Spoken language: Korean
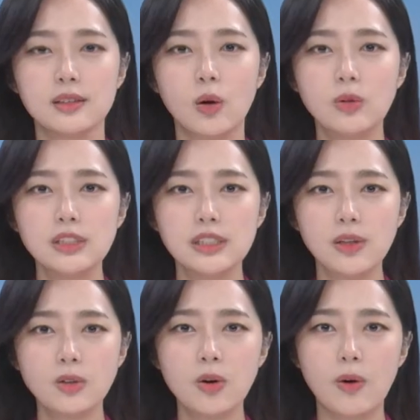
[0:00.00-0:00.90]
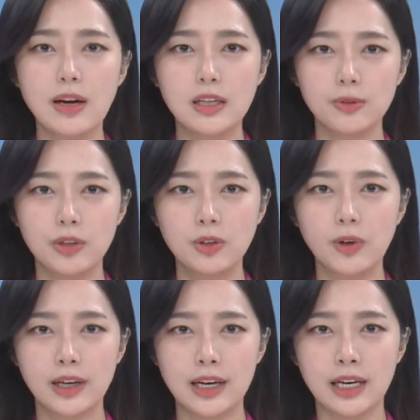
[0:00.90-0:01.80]
서울시
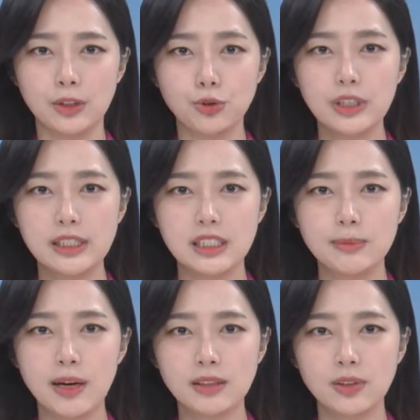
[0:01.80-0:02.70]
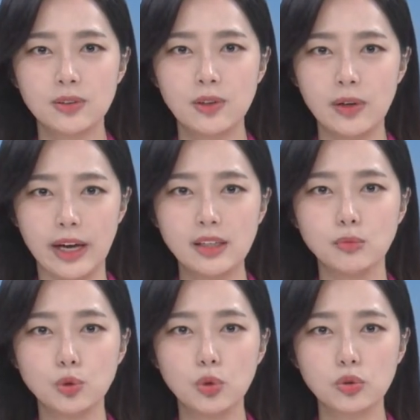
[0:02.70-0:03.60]
선거관리위원회가 6일
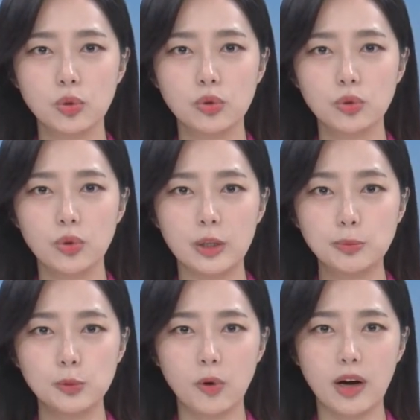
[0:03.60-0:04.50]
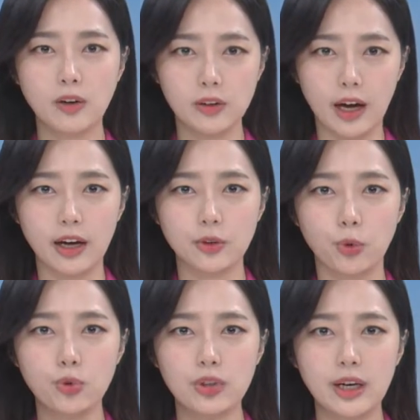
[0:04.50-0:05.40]
지방선거에 무소속으로 입후보하거나
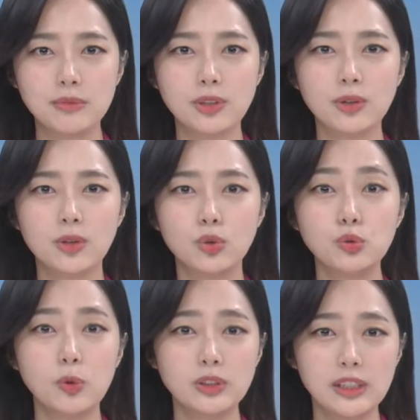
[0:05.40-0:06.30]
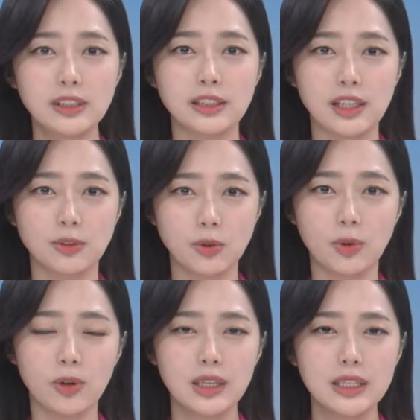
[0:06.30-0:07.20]
교육감 선거 후보자를
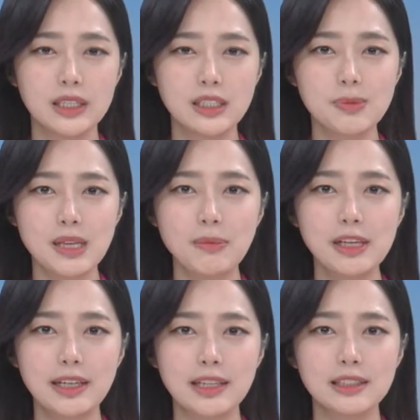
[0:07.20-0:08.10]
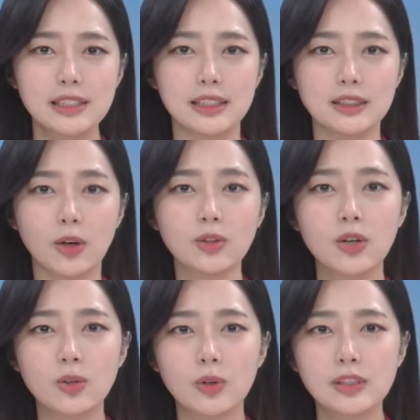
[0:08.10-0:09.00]
대상으로 13일까지
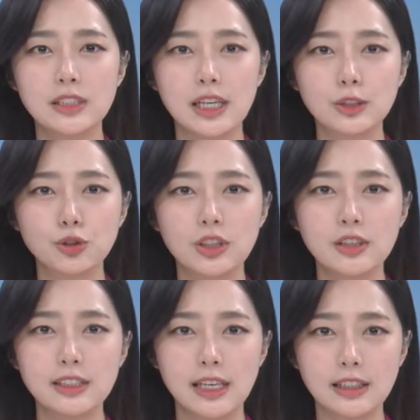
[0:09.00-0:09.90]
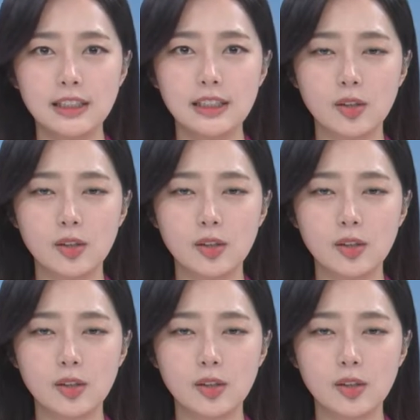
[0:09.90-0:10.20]
선거권자 추천장을